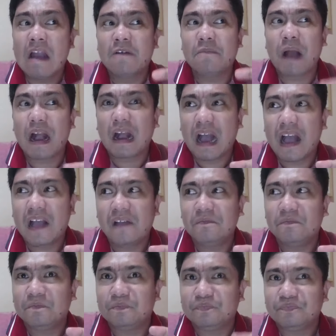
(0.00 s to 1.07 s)
Baka
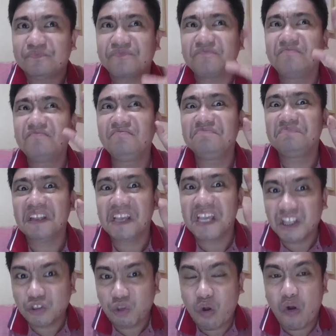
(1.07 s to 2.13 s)

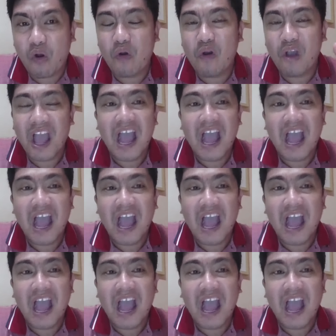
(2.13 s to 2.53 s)
ito